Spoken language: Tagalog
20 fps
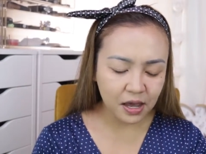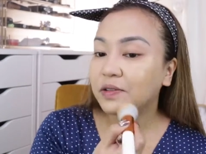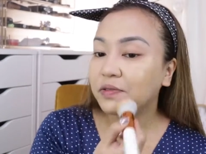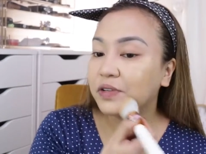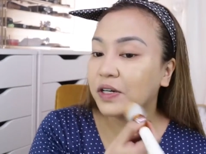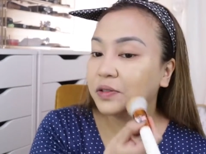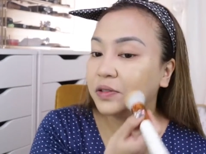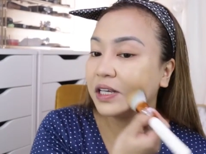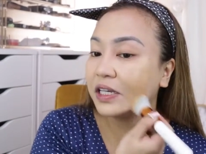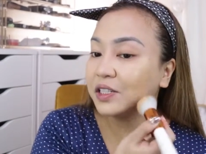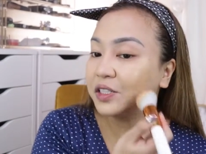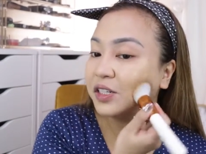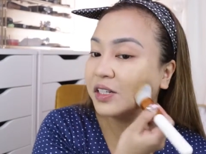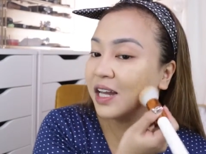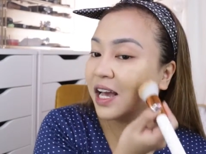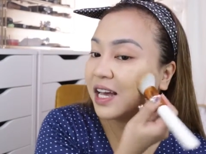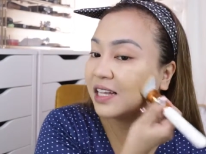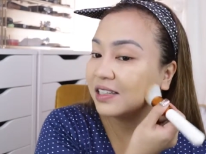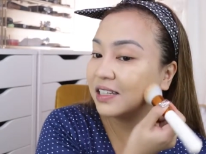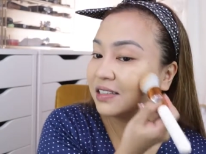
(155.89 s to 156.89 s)
Sa
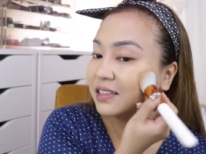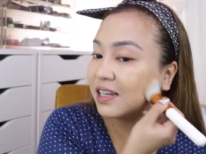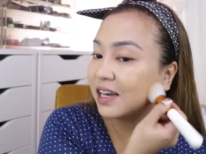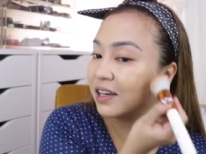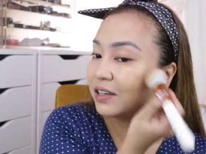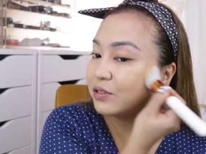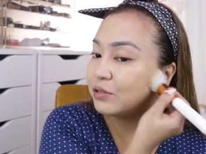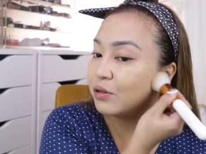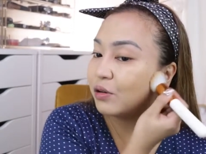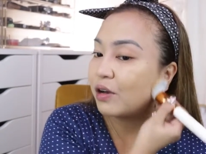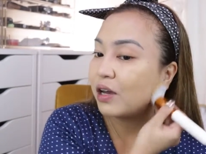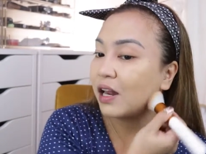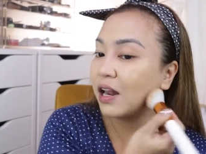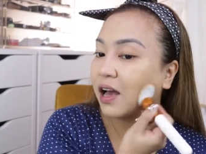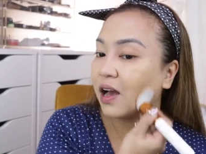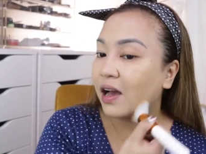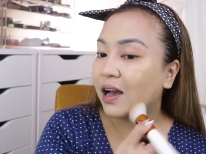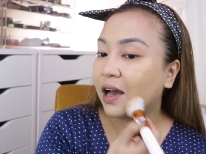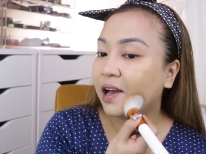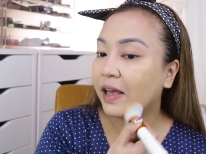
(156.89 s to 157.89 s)
foundation, ha, tandaan nyo,
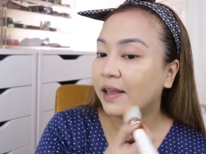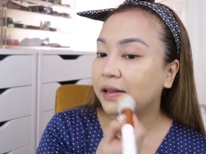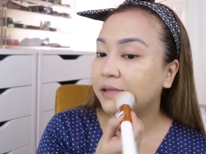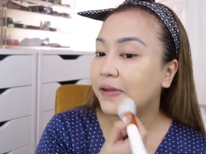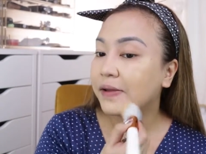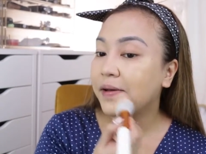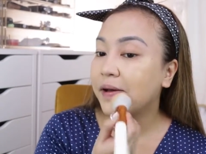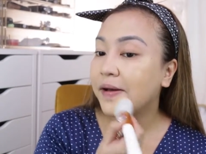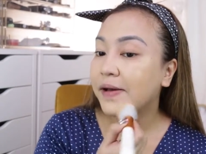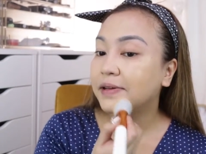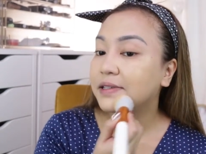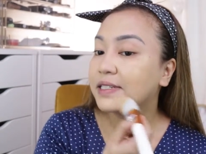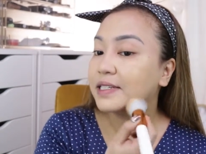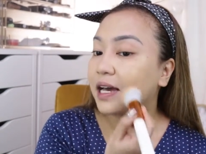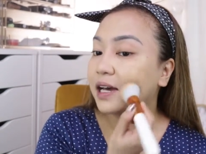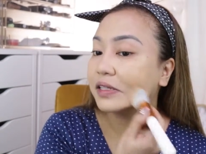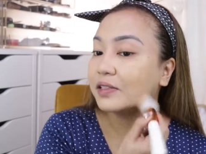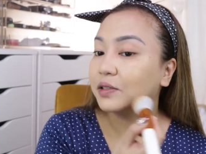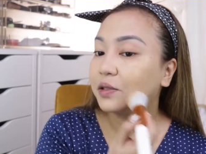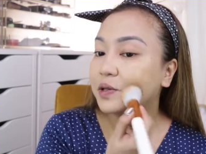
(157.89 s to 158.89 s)
kailangan
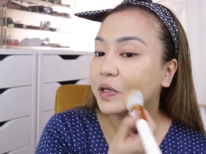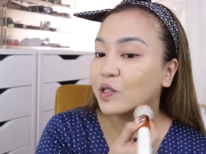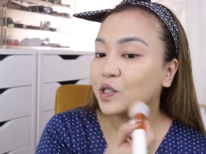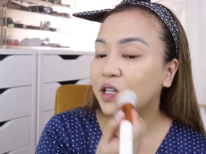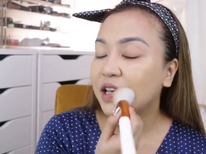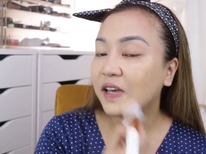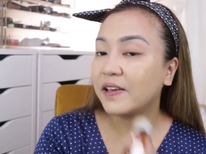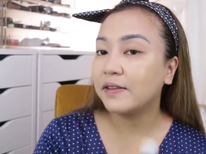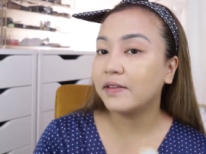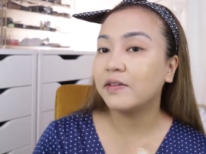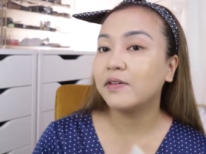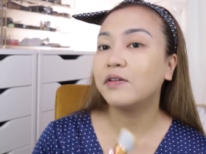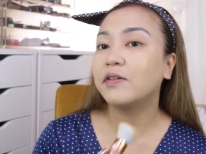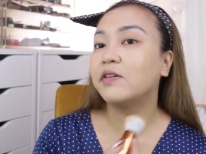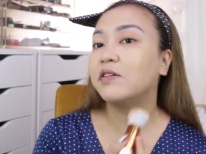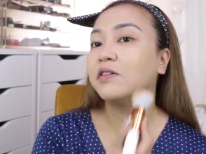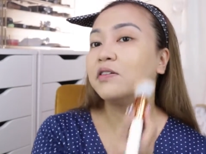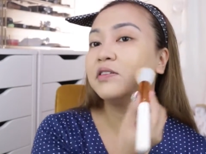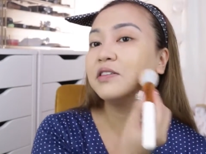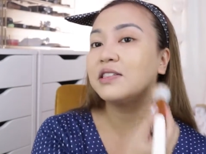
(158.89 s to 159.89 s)
sakto sa
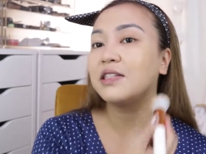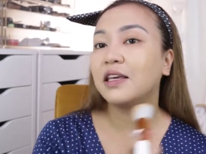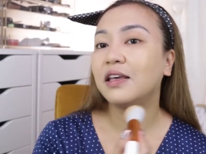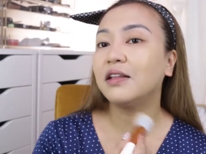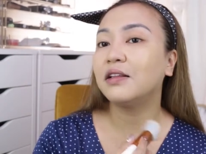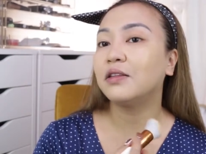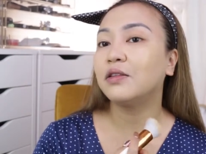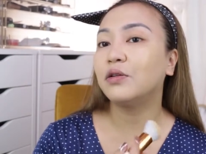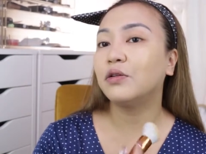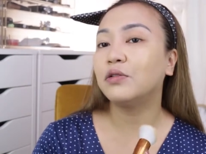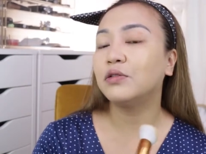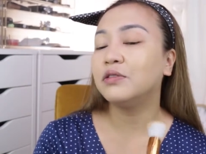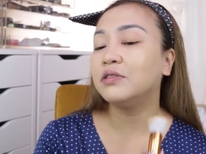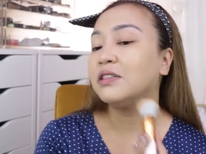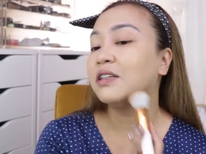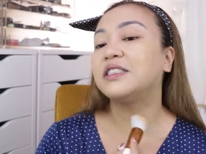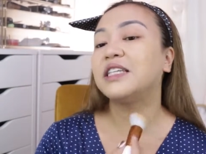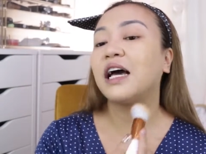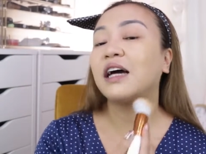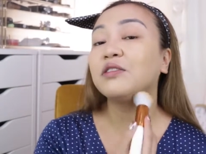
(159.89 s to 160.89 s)
inyong skin
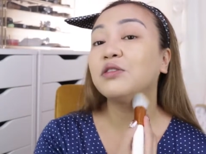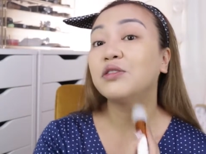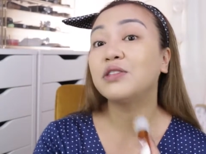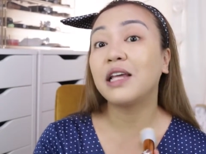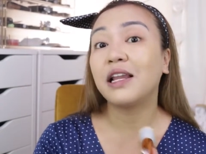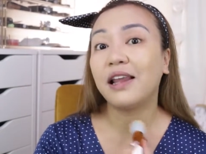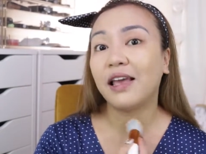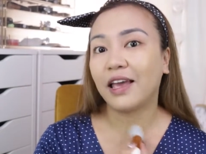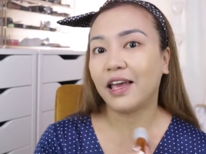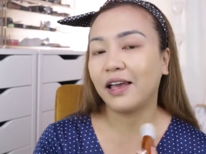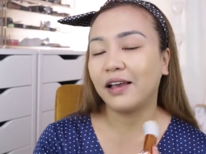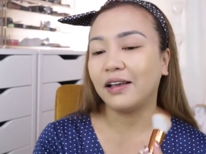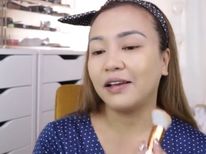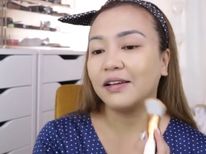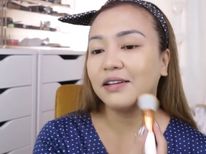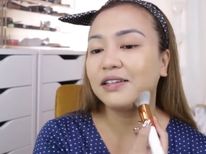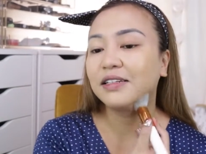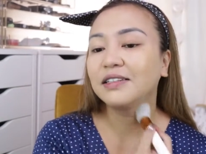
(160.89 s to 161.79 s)
tone, sakto sa leeg.